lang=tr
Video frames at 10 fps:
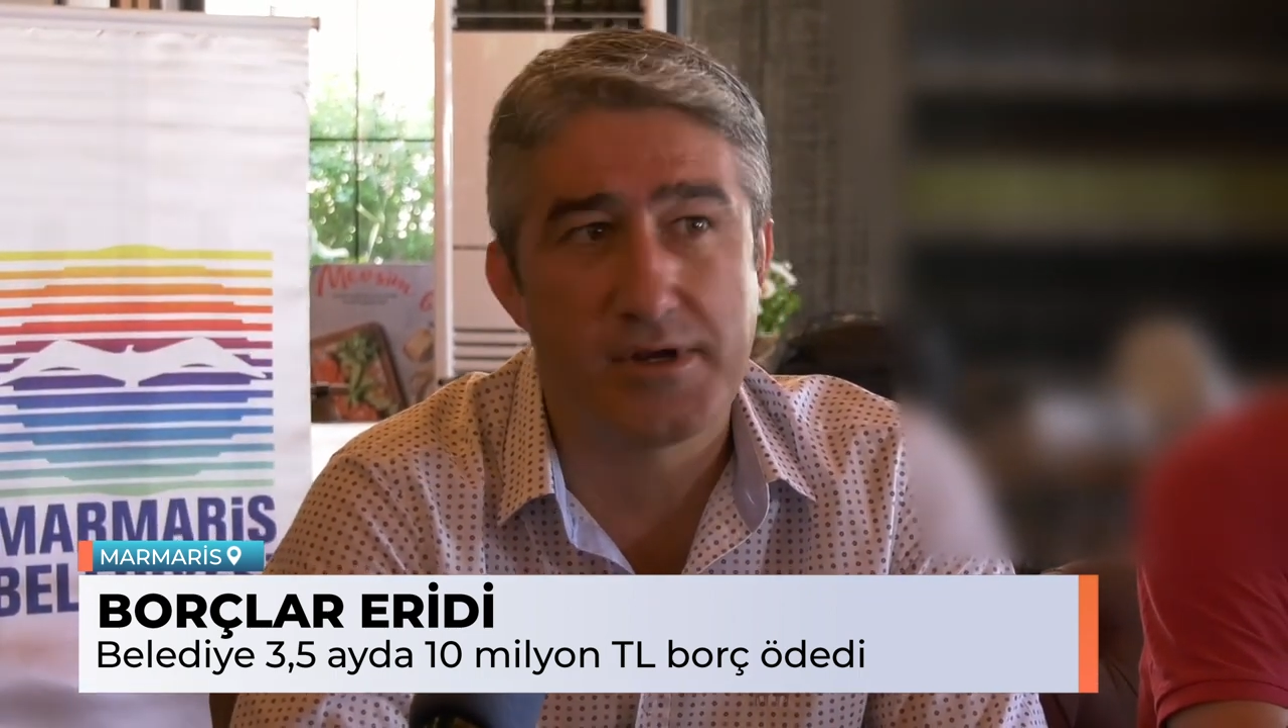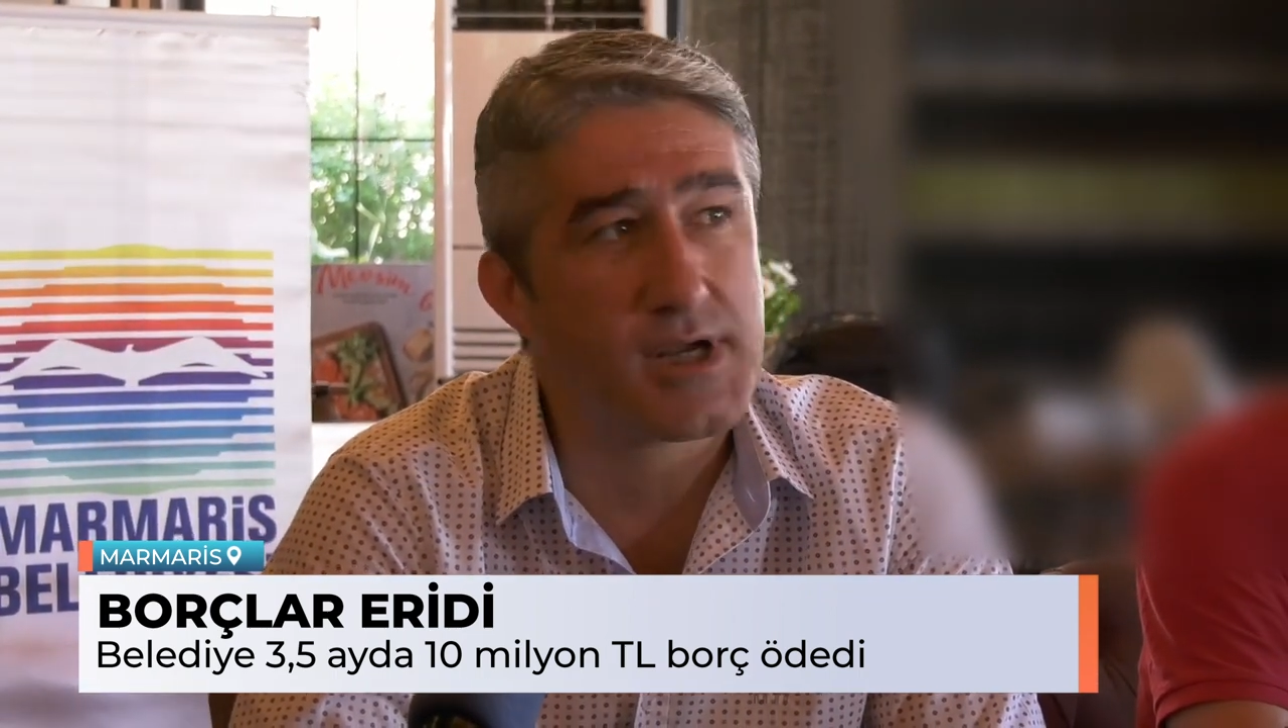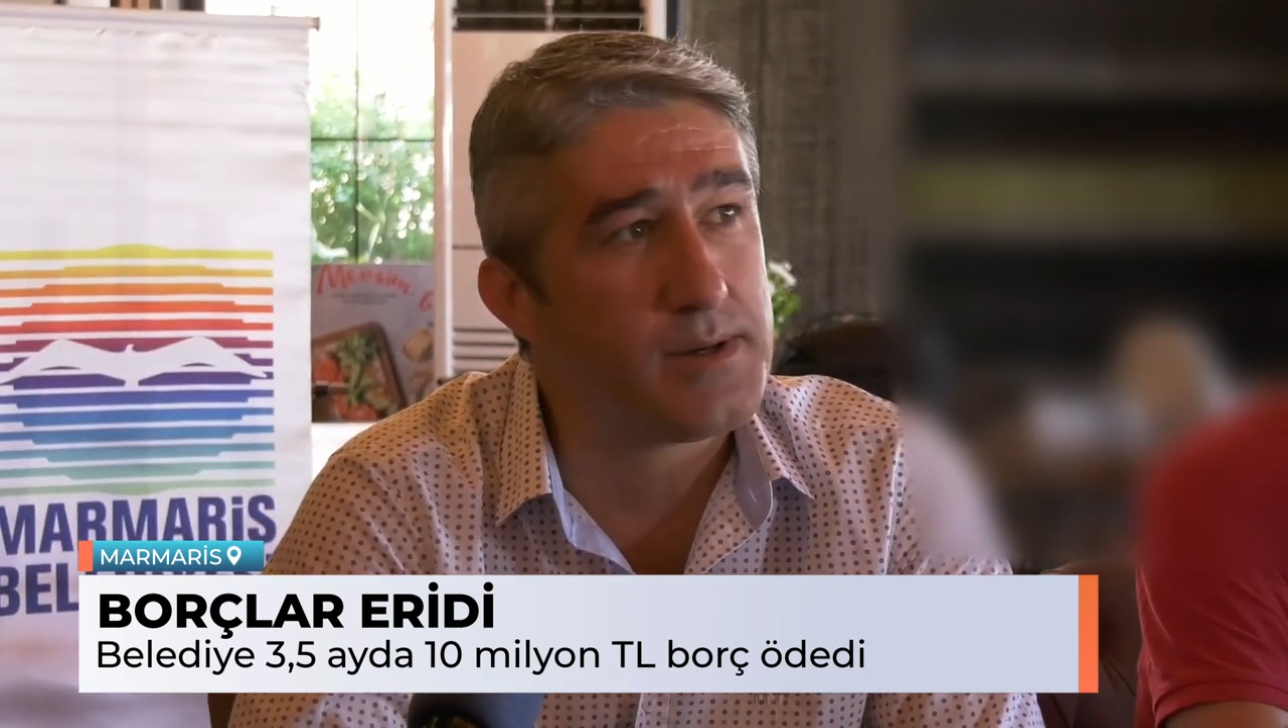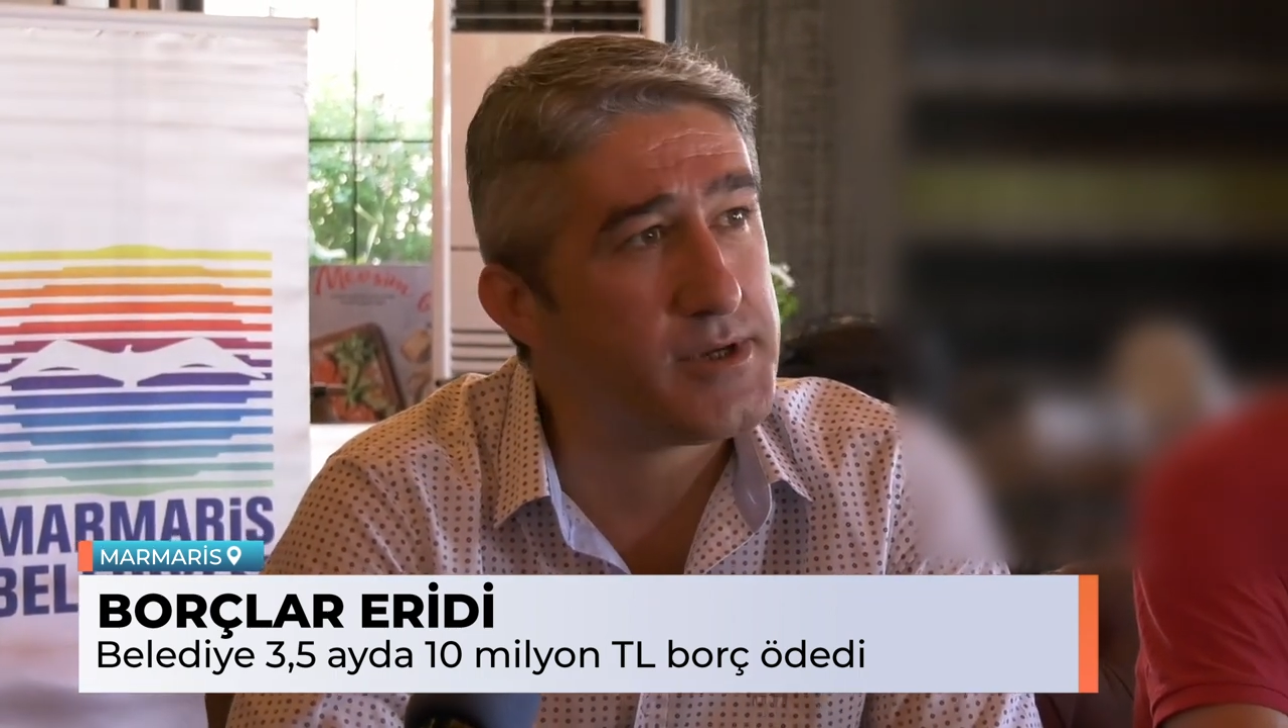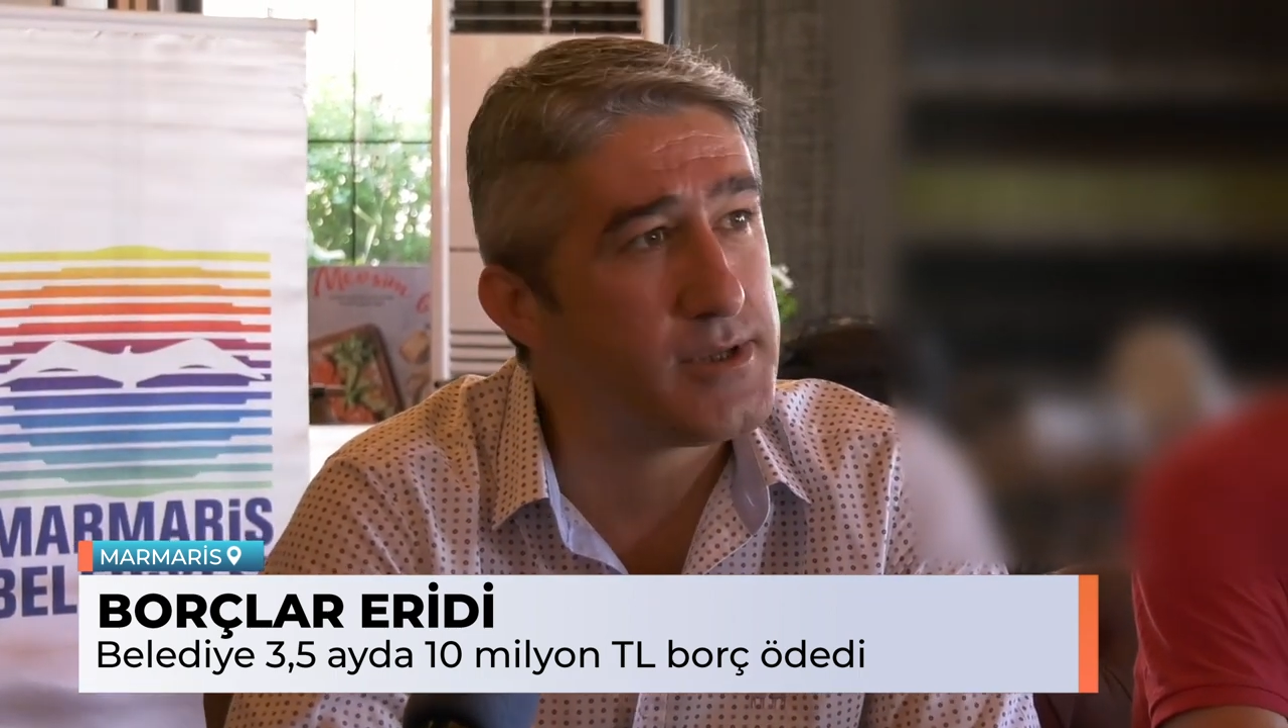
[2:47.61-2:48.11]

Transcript: rakama